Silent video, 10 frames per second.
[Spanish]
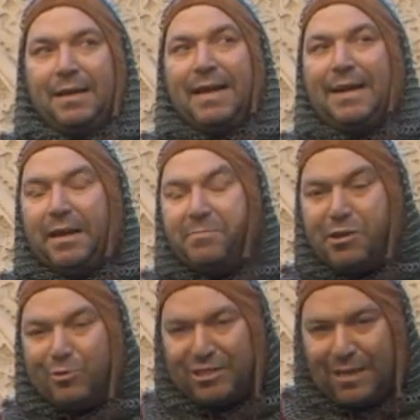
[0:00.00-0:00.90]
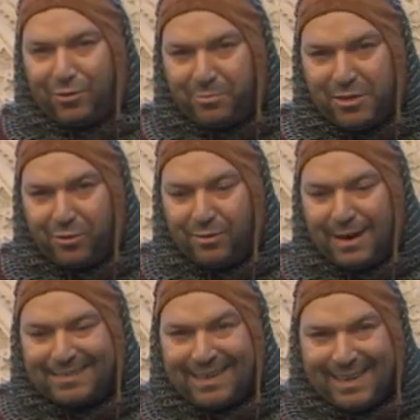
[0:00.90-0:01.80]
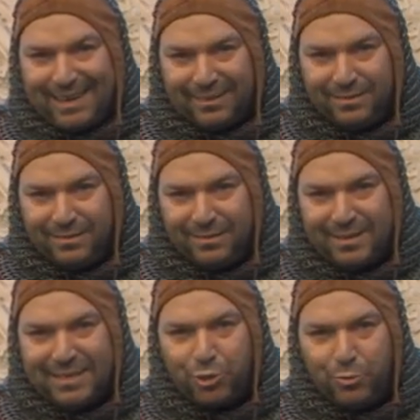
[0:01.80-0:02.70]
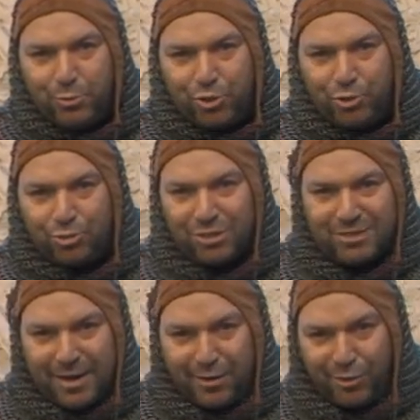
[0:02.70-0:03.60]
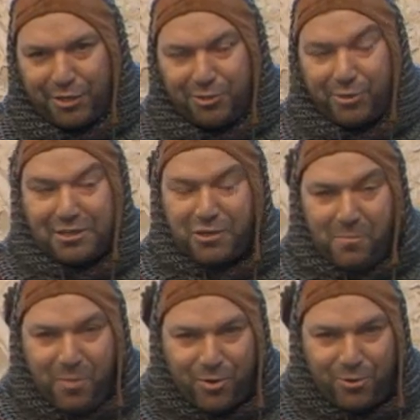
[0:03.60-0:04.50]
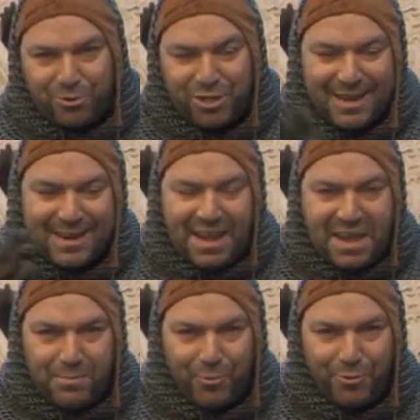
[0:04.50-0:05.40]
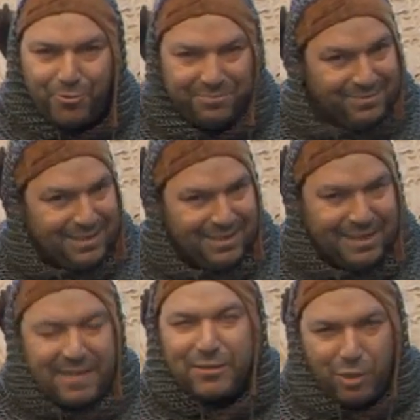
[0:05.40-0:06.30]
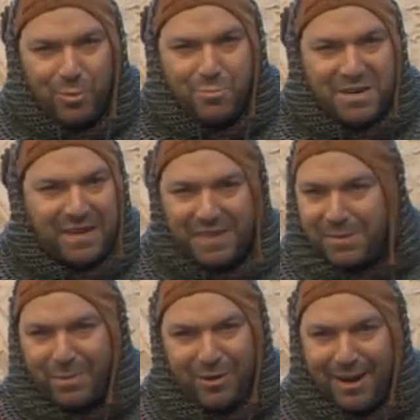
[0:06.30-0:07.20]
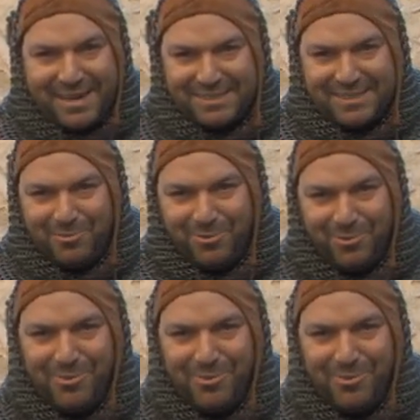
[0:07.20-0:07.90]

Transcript: Que el enemigo está dormido, atacar. Que son muchos, salir corriendo. Que son pocos, caña el mono. Quedas como un mierder, pero ganas seguro.